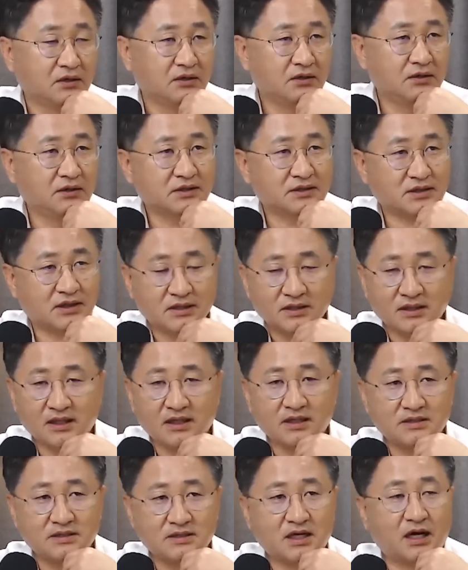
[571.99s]
이게
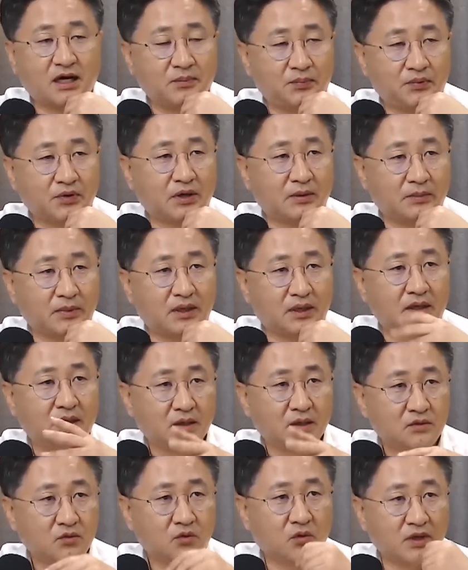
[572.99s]
상당히 이제 앞으로 아마
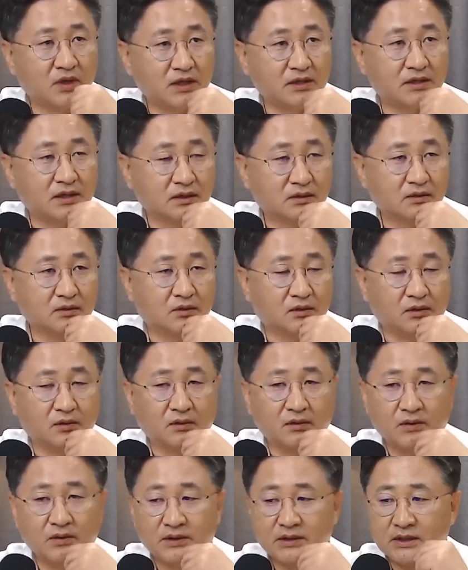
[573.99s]
놀라야 될 거고.